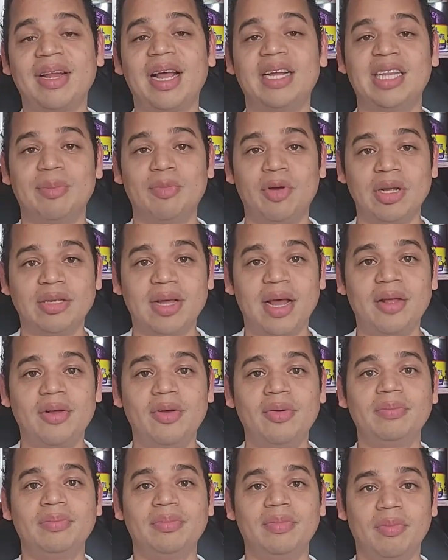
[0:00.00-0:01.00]

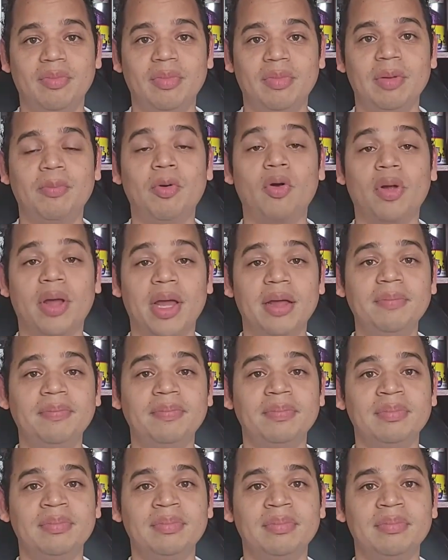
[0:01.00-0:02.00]
¿Atemorizado? ¿Por qué?
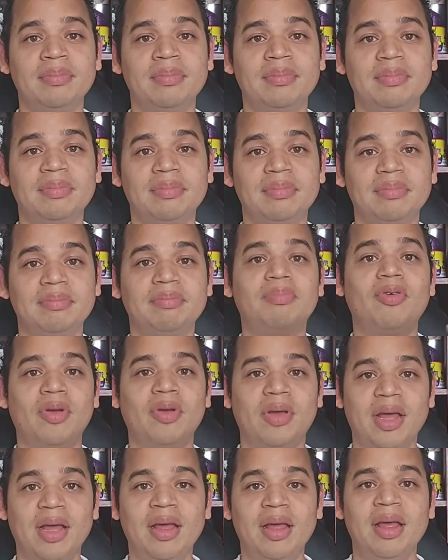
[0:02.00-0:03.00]

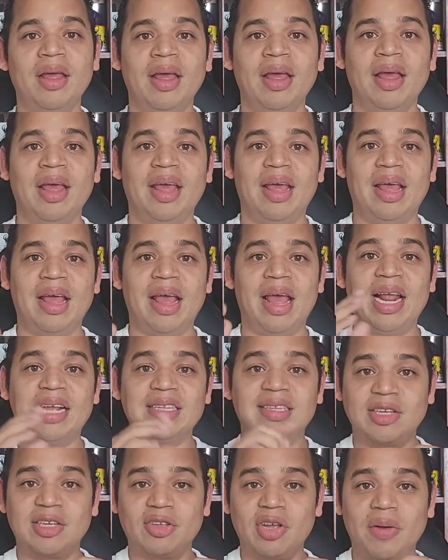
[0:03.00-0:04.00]
Porque el
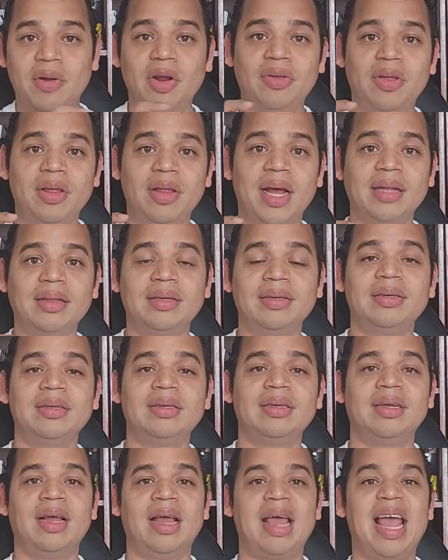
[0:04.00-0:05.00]
exceso de velocidad,
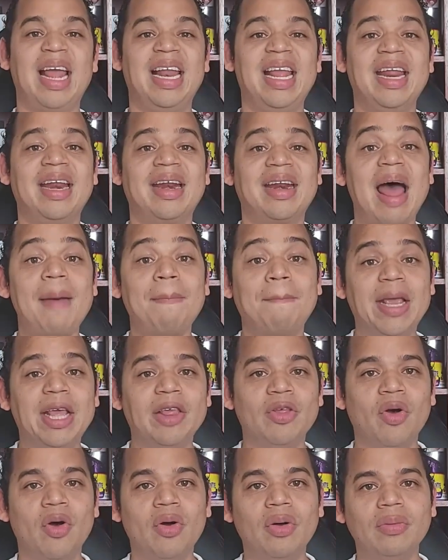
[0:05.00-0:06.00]
el ir
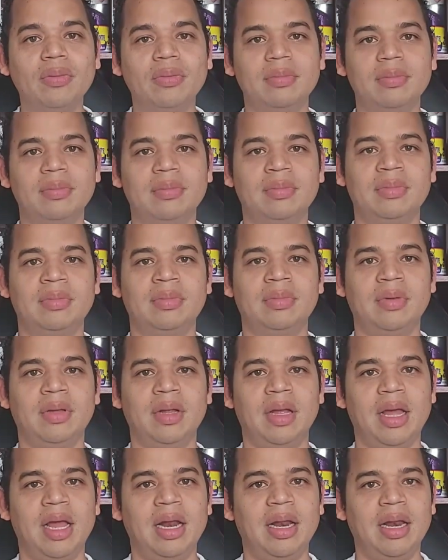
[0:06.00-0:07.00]
rápido,
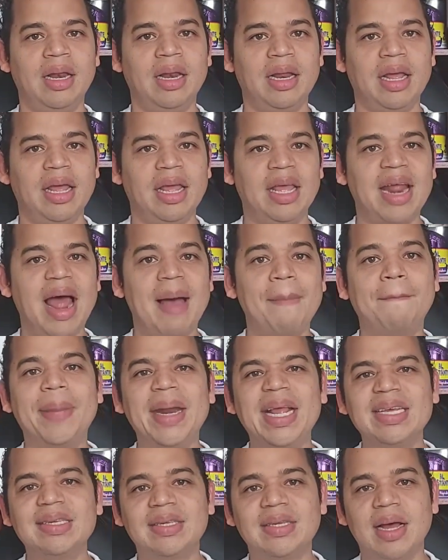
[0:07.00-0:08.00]
el ir a
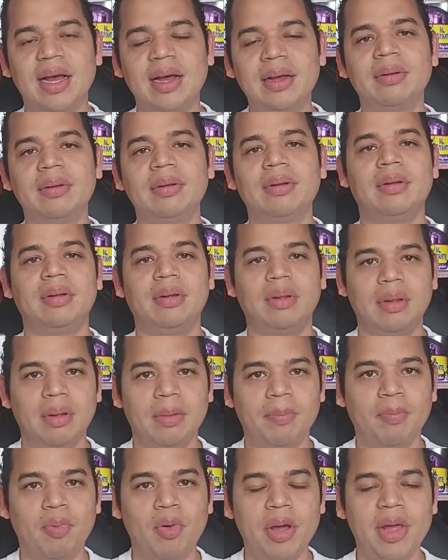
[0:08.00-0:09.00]
prisa,
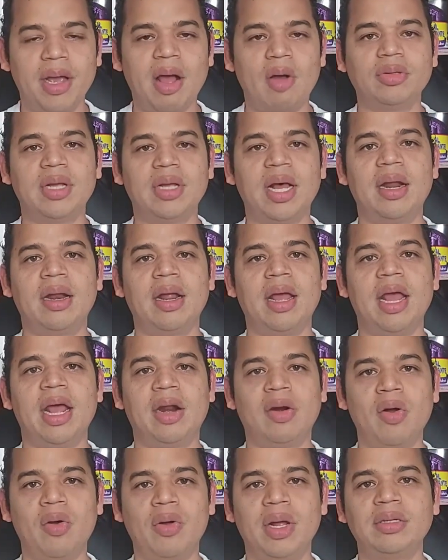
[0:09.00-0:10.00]
puede causar
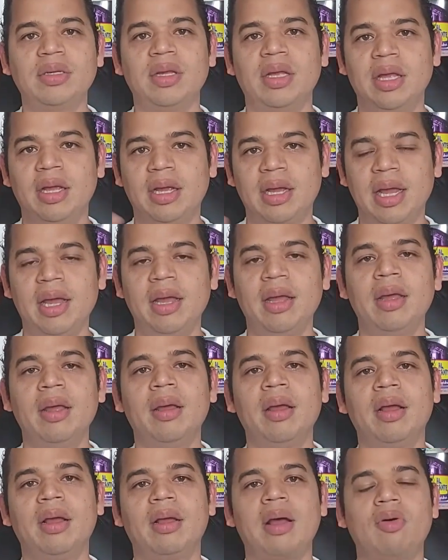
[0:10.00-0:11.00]
errores y que
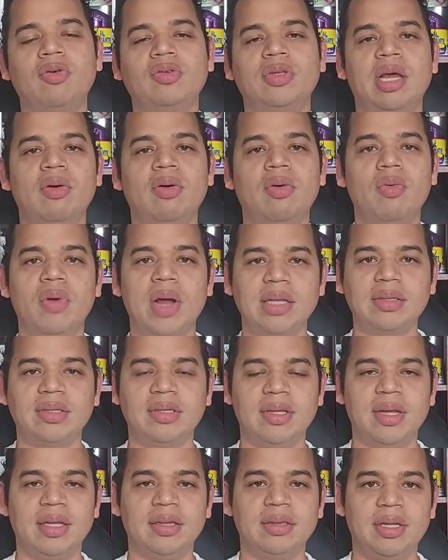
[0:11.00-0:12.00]
cause un
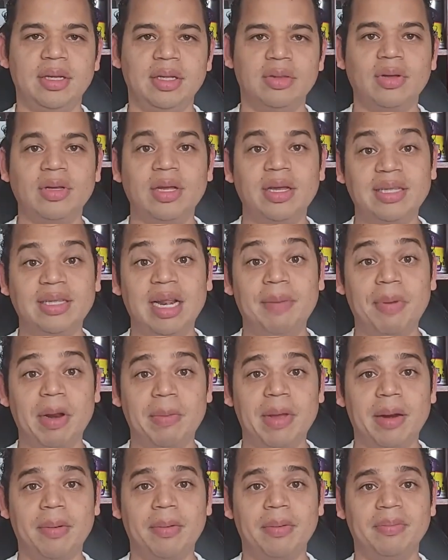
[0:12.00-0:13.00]
accidente. Entonces es el
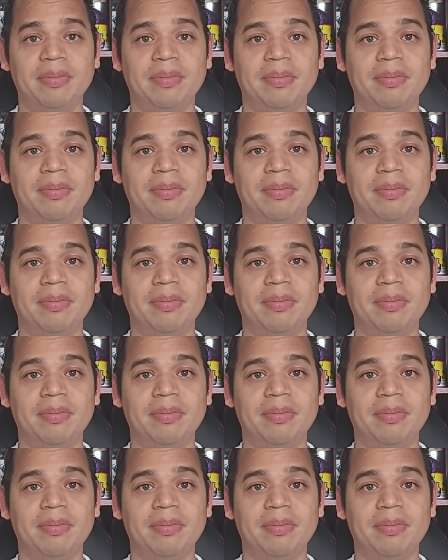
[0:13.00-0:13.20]
primer